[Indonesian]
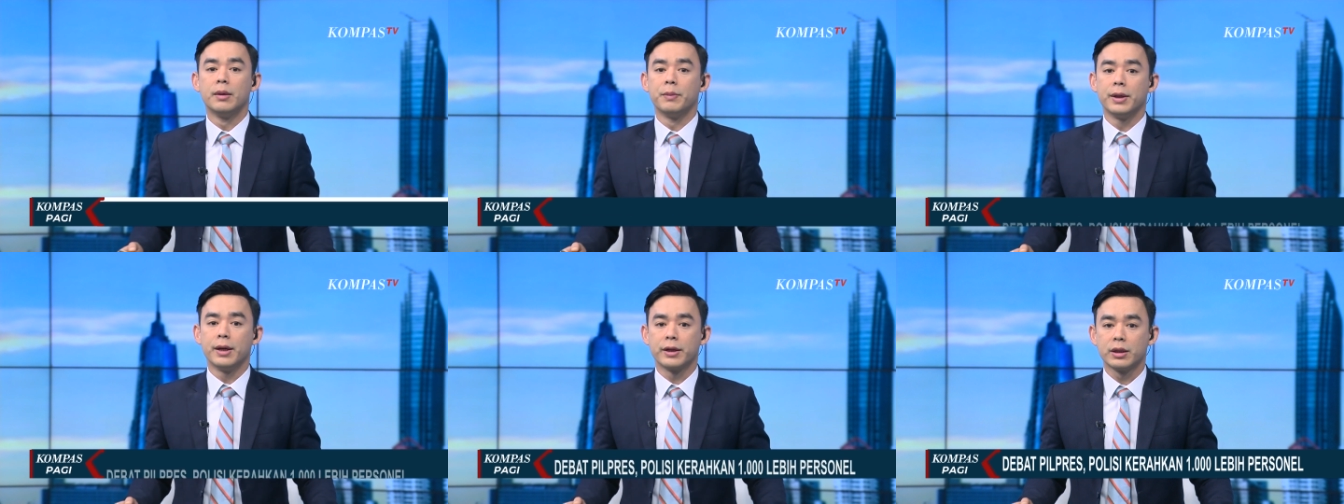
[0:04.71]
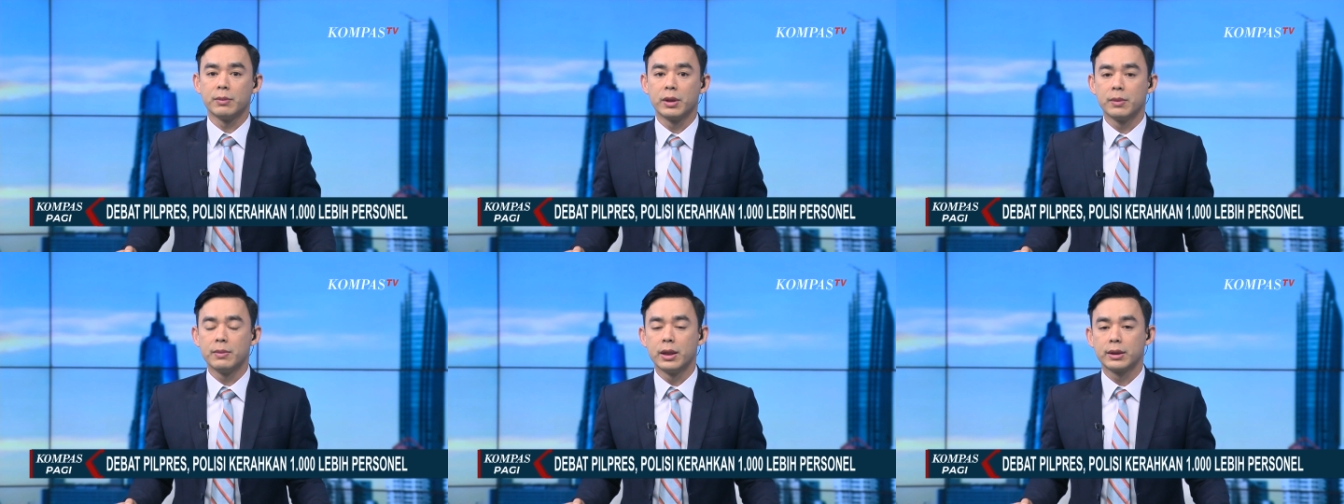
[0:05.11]
pihaknya
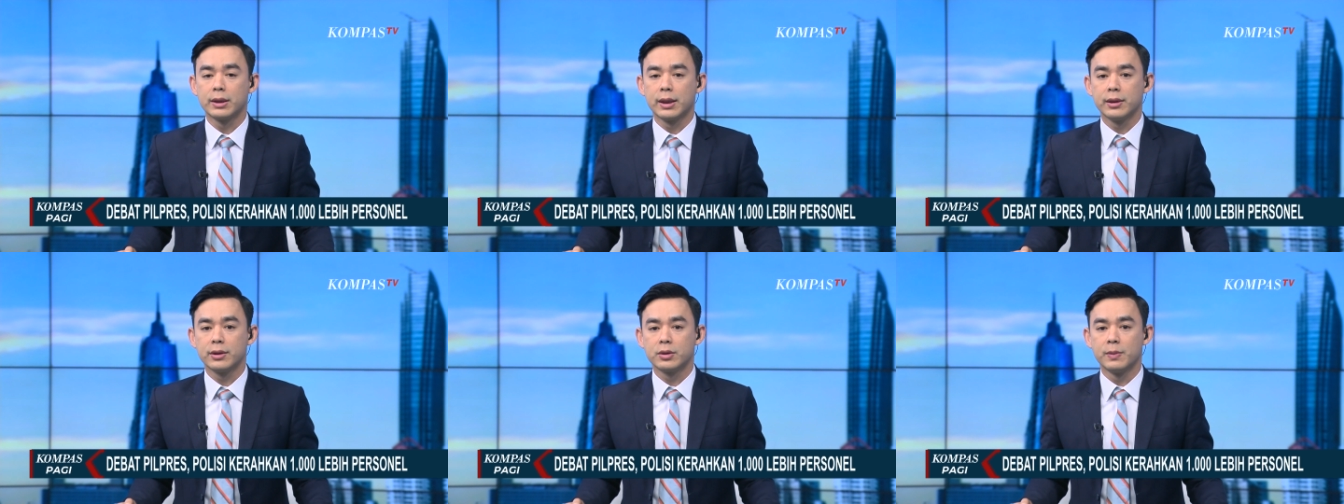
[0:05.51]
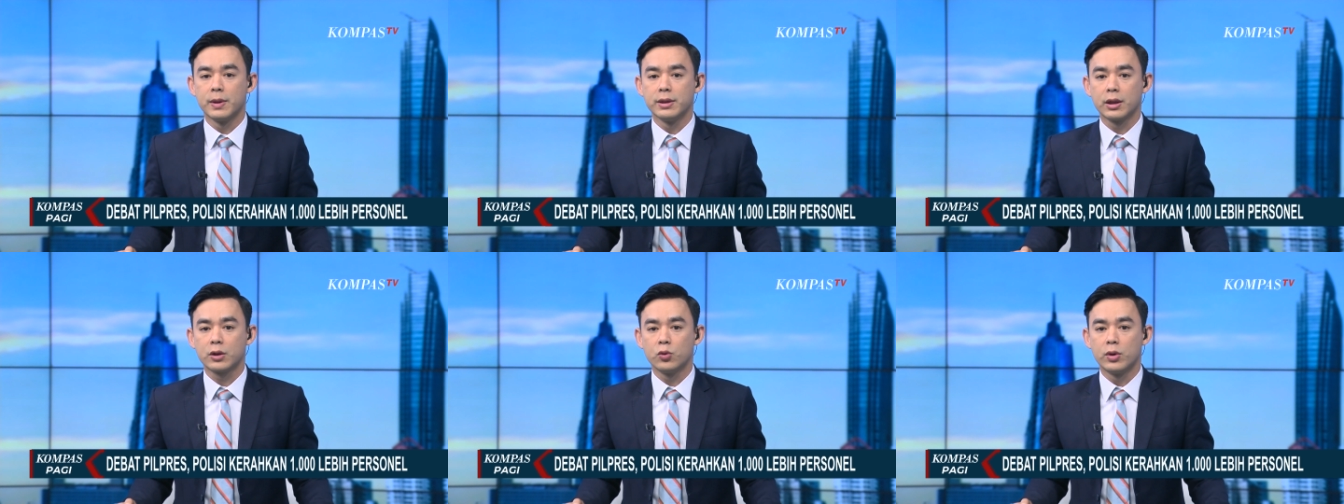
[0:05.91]
melibatkan
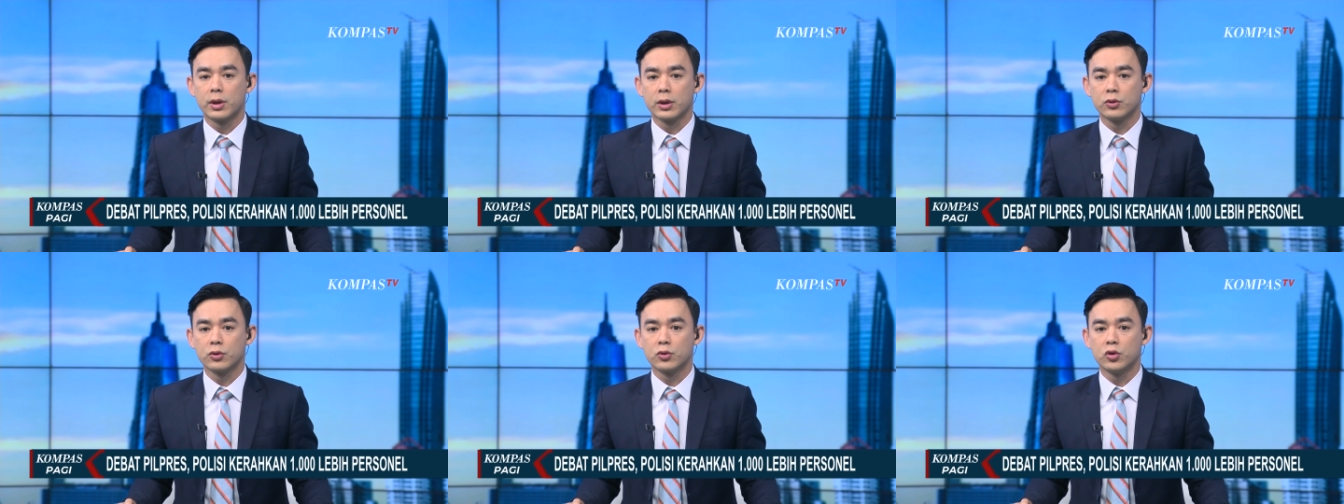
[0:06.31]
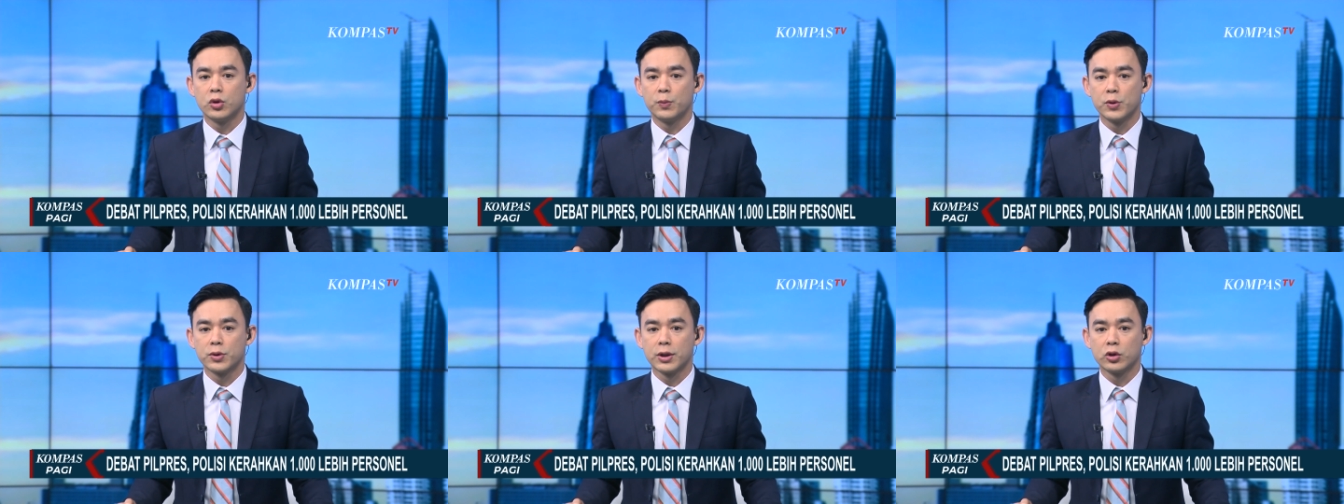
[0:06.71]
sebanyak
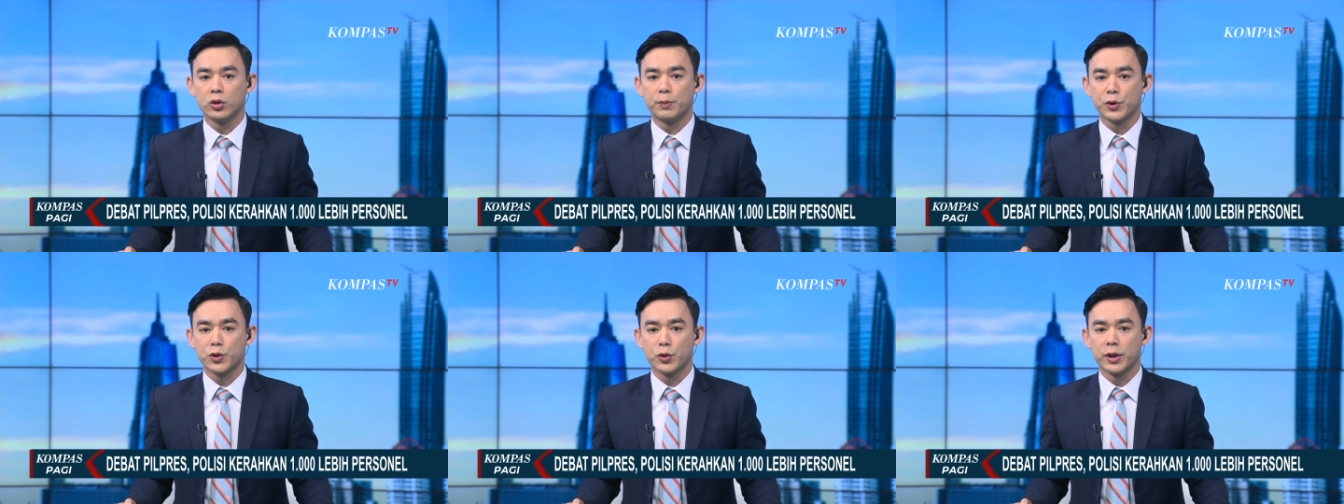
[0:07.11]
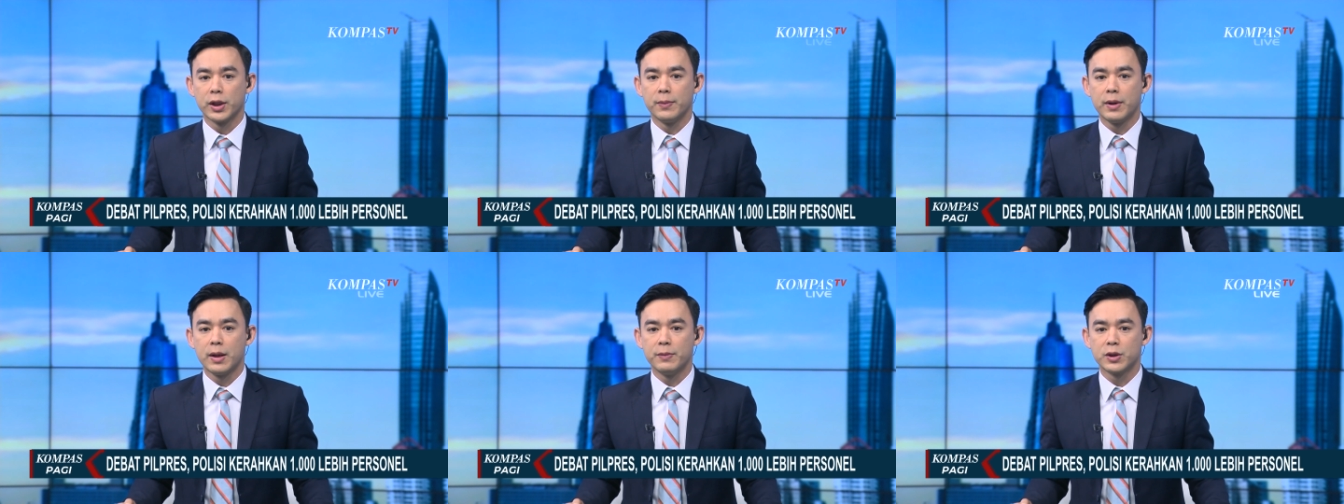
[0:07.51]
271
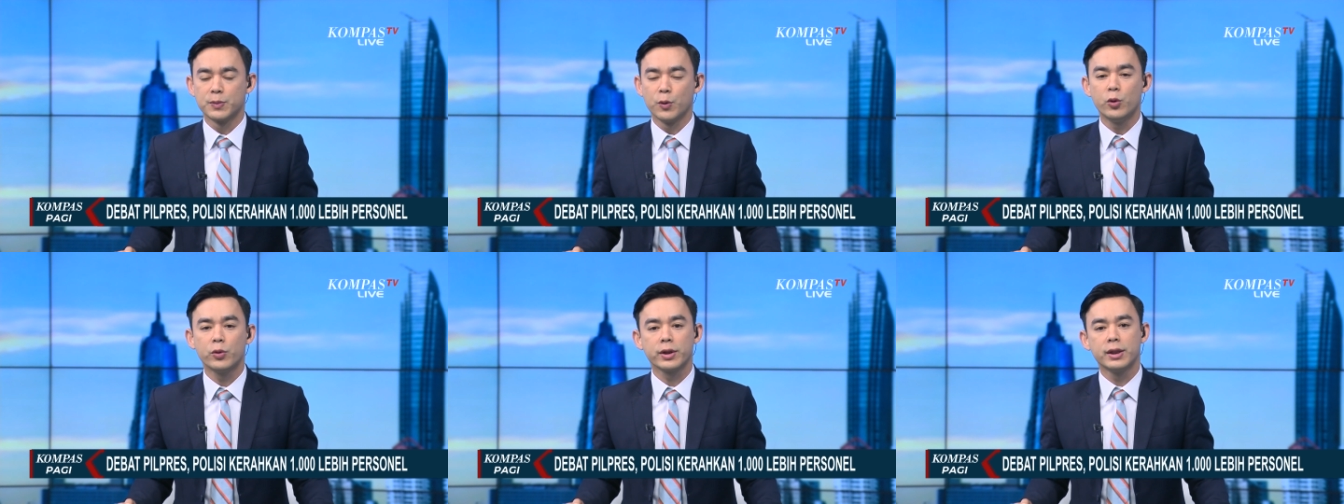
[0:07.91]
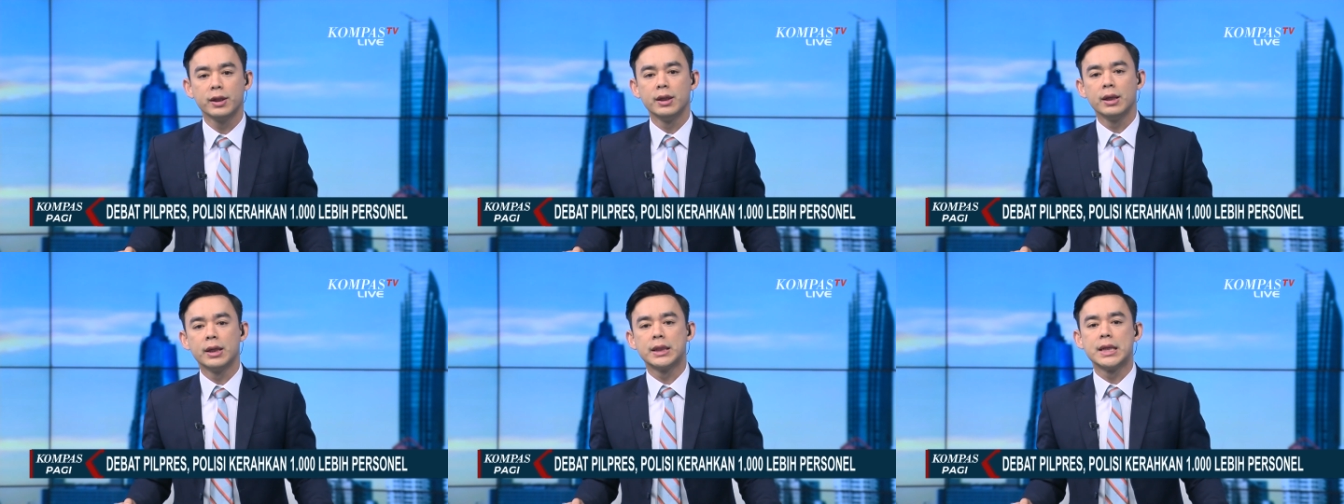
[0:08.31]
personel Mabes Polri
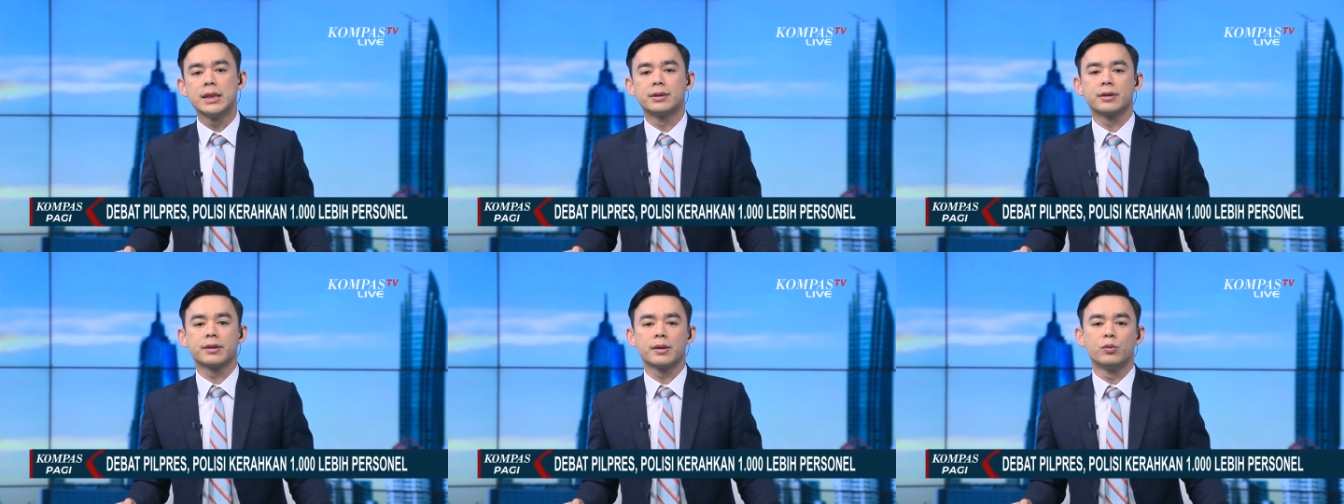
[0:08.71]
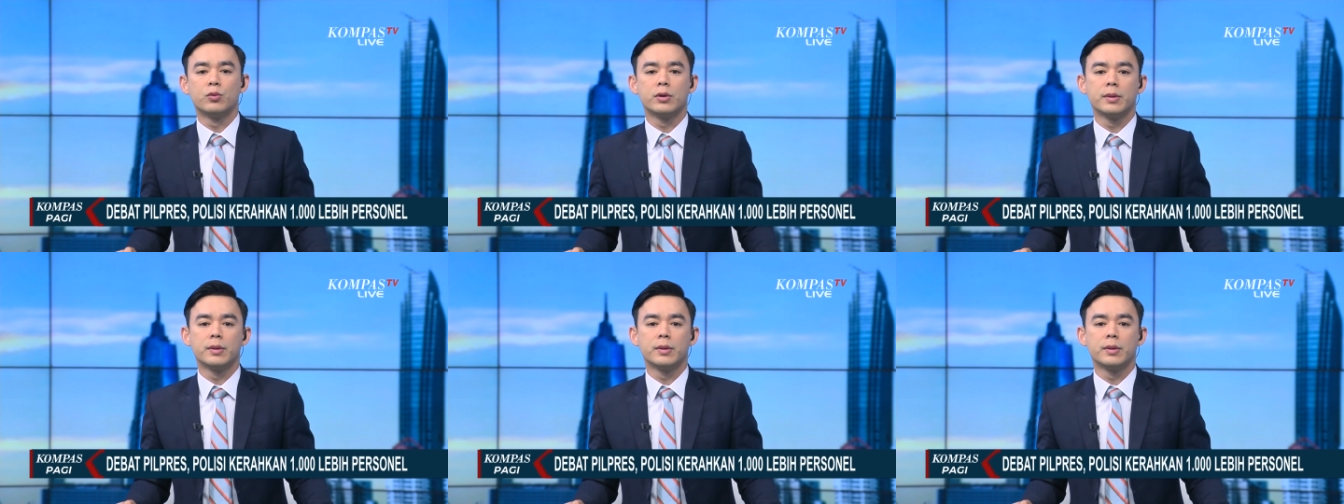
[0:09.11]
dan 1000